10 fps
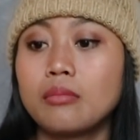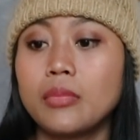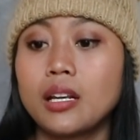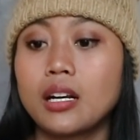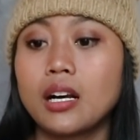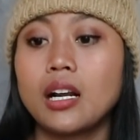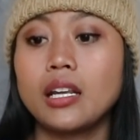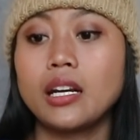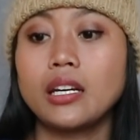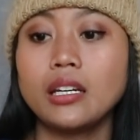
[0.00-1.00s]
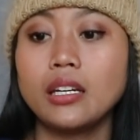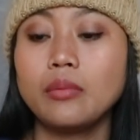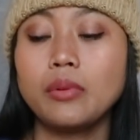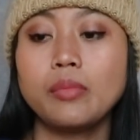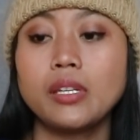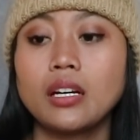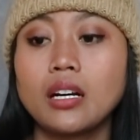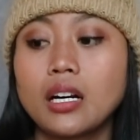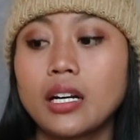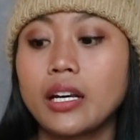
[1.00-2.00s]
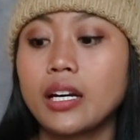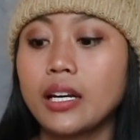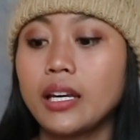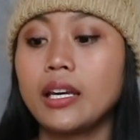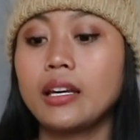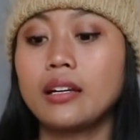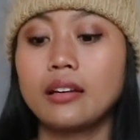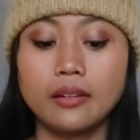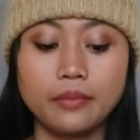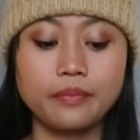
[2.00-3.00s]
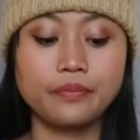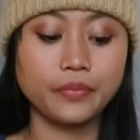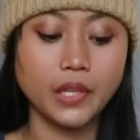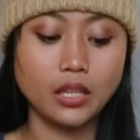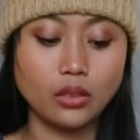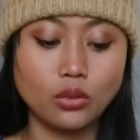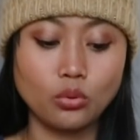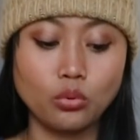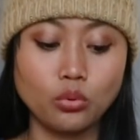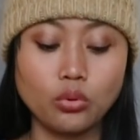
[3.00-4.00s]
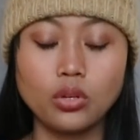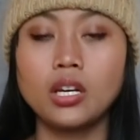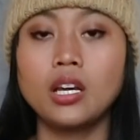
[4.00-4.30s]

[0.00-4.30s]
Biar kalian ini bibirnya nggak kering-kering gitu.